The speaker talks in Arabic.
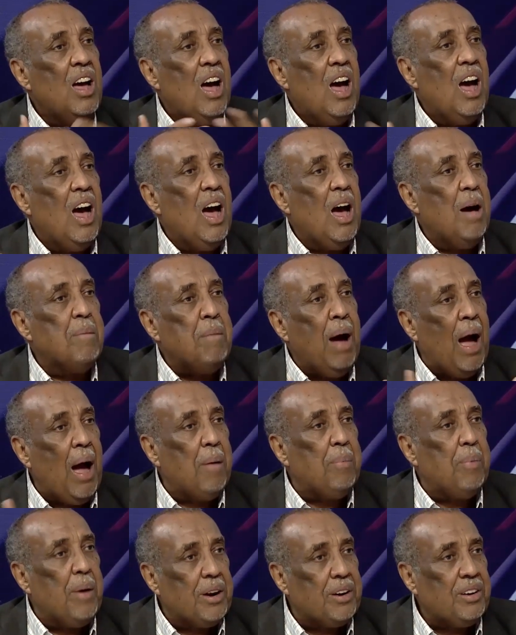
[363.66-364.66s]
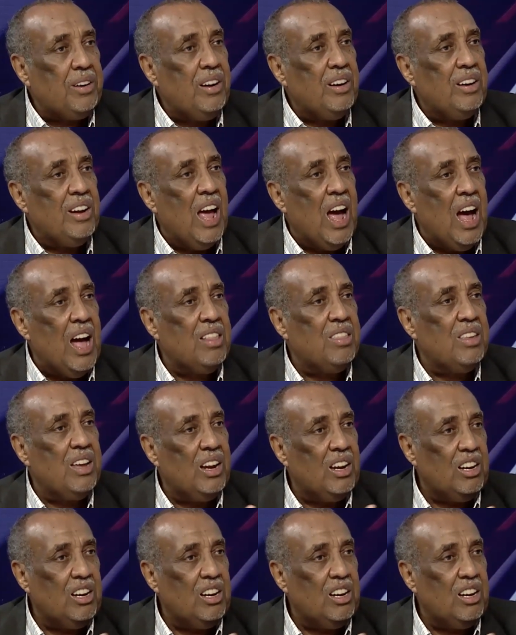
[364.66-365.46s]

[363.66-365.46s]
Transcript: آه، معبر لهذه